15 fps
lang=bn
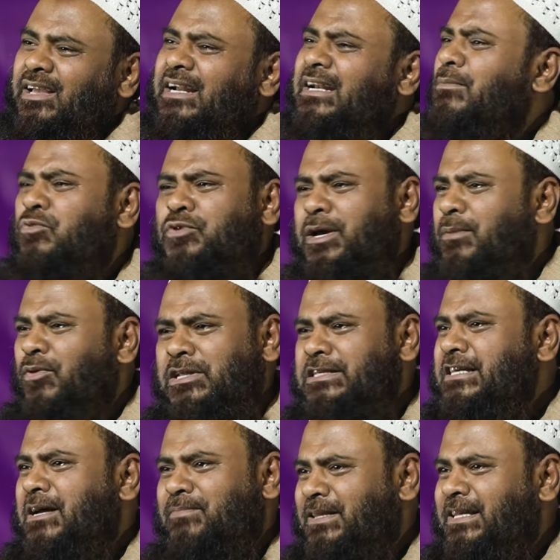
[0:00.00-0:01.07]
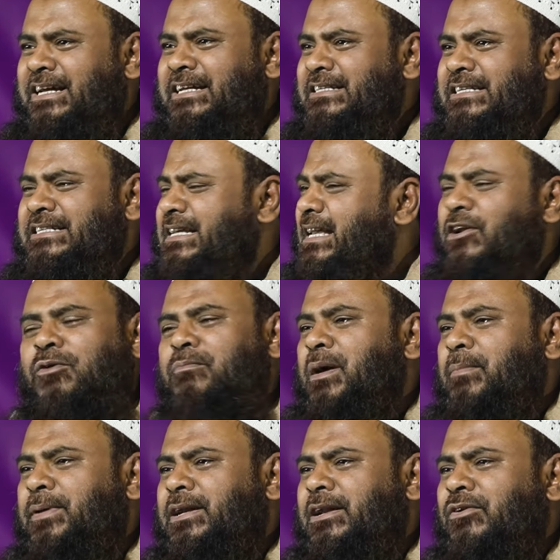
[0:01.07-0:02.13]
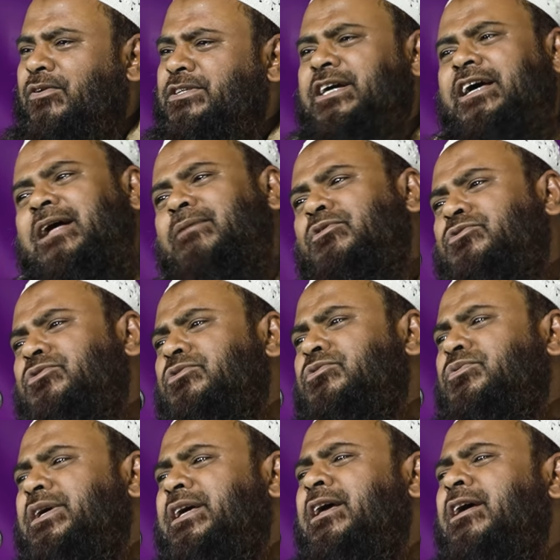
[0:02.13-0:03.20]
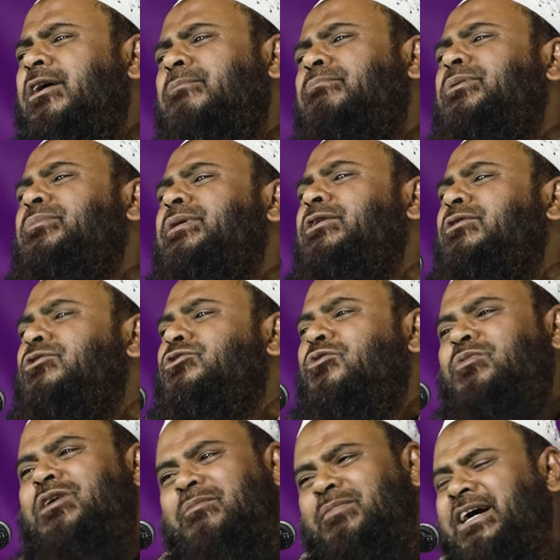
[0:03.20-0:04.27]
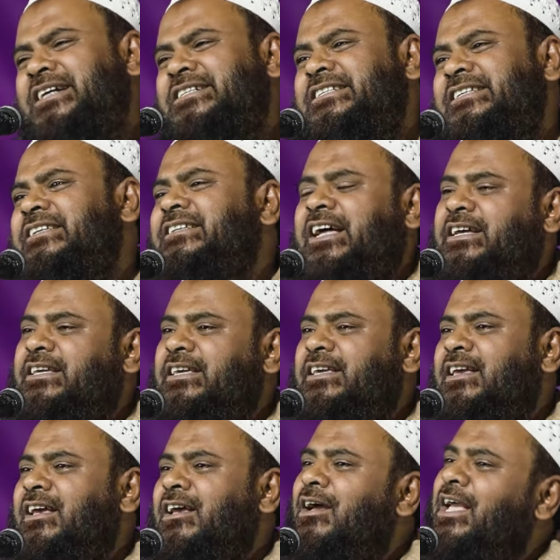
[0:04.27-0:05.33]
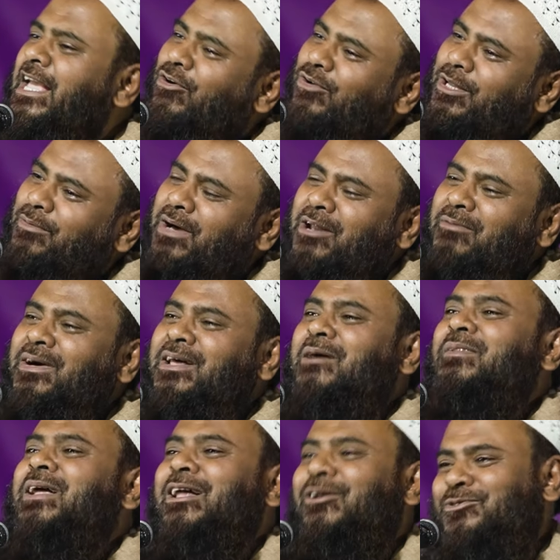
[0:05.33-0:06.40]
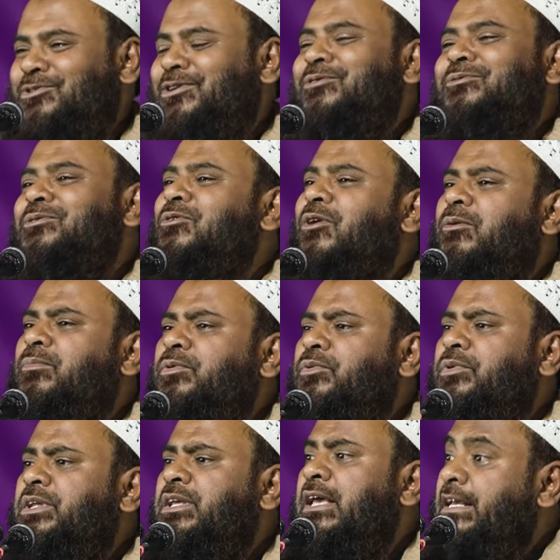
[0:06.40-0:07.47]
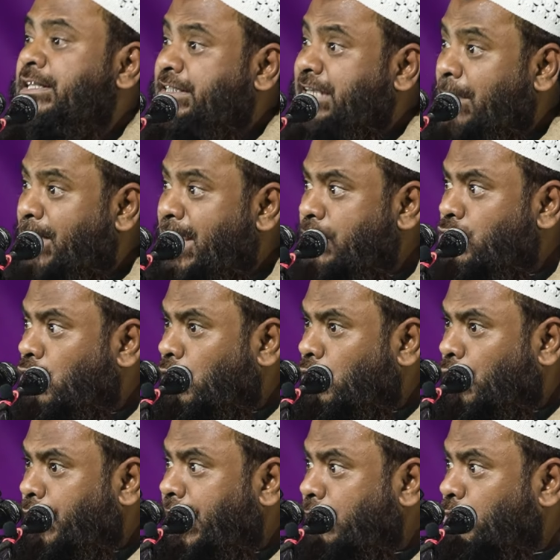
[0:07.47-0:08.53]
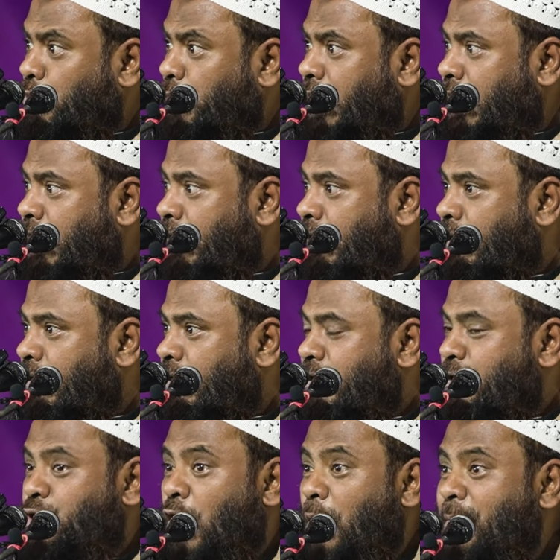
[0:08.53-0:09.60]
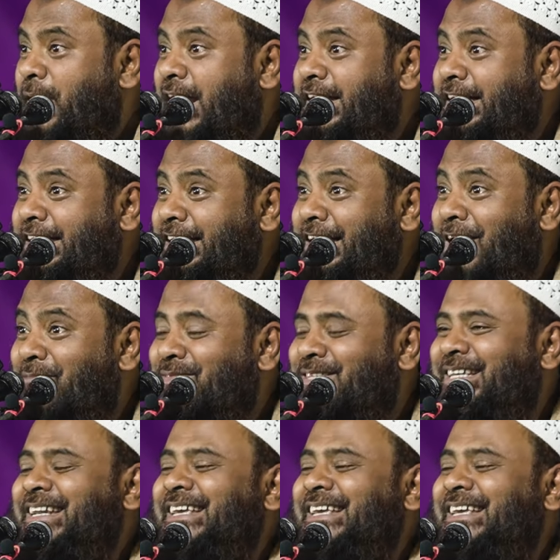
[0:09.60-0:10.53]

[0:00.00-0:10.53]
এটা মুখে বলছে আপনাদের কাছে এসে এরকম ব্যাপারটা নয় সারা বছর জুড়ে বিভিন্ন সময় আমি আসি থাকি এ কথা বারবার আমরা আলোচনা করি গল্প করি যাবেই যখন অনেক দূরে সব ঘাটেতে নামতে